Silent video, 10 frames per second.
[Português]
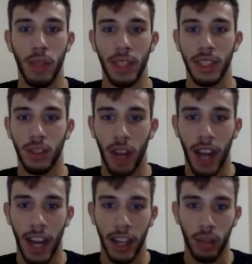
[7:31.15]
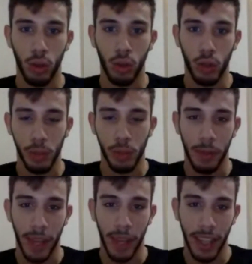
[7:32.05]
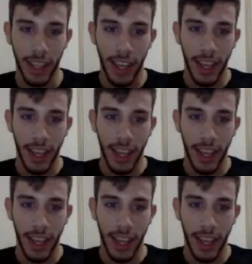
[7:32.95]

mas com a galera do outro time também.